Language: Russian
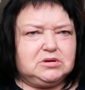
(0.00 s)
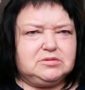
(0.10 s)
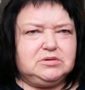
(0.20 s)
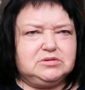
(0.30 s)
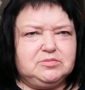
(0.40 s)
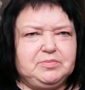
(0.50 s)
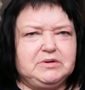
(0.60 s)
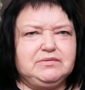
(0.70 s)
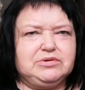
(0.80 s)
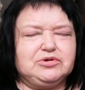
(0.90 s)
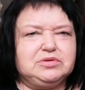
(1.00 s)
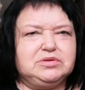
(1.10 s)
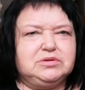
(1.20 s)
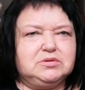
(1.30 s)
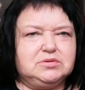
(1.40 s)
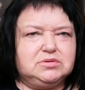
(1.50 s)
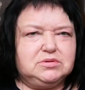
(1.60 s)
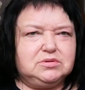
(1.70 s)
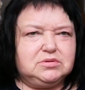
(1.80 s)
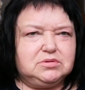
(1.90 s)
Так, надо повыше сделать.
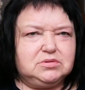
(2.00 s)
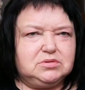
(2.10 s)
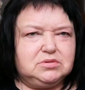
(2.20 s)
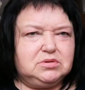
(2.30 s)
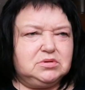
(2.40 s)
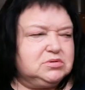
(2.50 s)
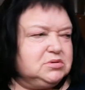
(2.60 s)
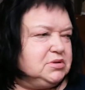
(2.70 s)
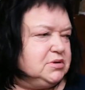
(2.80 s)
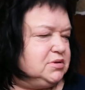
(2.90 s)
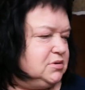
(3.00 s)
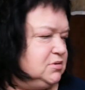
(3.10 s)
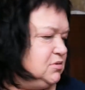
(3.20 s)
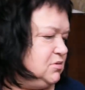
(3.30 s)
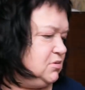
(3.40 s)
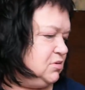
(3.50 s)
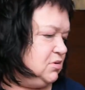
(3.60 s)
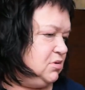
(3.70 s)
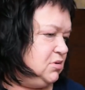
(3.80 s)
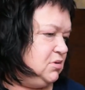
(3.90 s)
Да
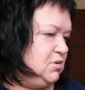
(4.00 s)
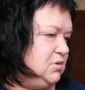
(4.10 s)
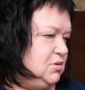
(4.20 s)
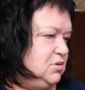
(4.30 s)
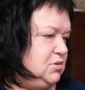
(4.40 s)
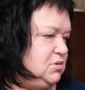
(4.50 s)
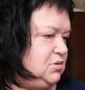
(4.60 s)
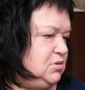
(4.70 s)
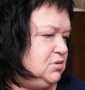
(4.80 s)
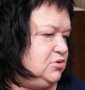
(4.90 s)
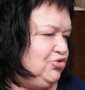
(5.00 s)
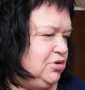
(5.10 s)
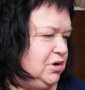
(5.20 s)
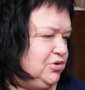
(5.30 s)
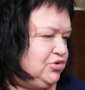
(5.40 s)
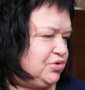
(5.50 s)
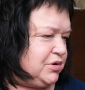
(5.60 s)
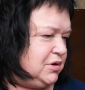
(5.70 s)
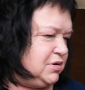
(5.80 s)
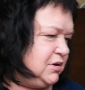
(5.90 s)
ладно. Что хочу
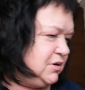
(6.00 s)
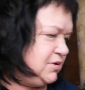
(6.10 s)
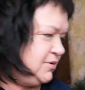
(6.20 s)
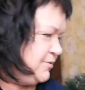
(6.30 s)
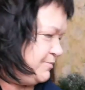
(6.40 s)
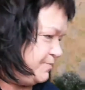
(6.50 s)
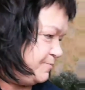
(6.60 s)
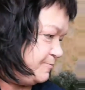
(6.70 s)
сказать.